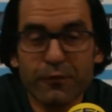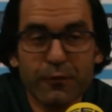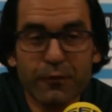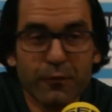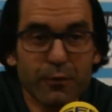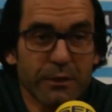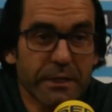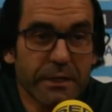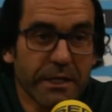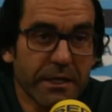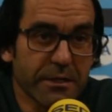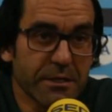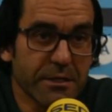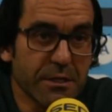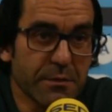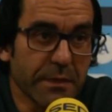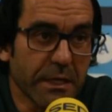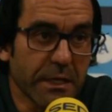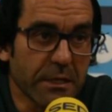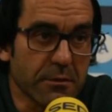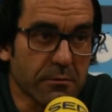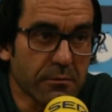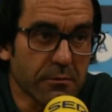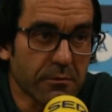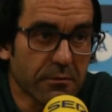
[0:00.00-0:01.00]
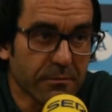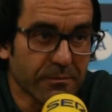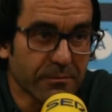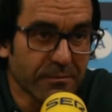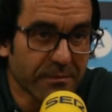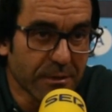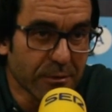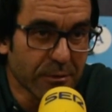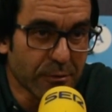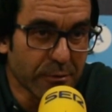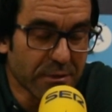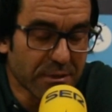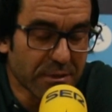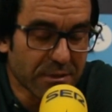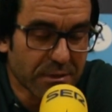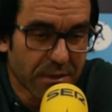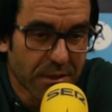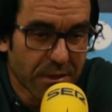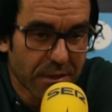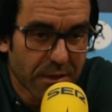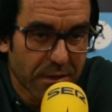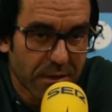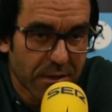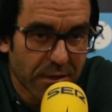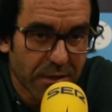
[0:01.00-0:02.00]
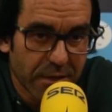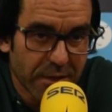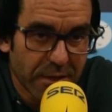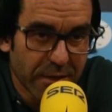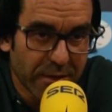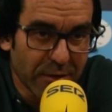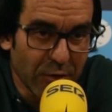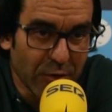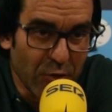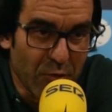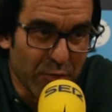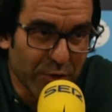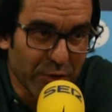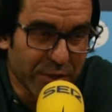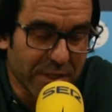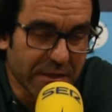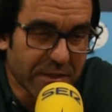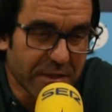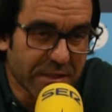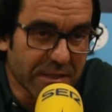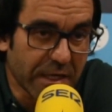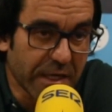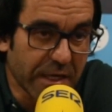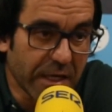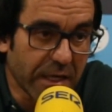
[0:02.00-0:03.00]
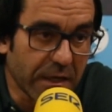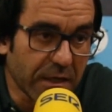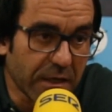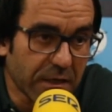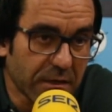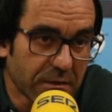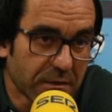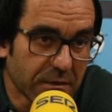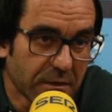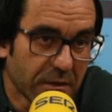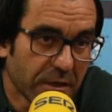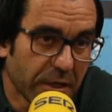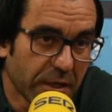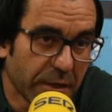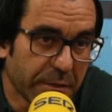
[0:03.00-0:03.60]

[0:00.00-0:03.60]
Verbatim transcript: Esto es fútbol de rendimiento. Entonces, eh, lo importante es ganar.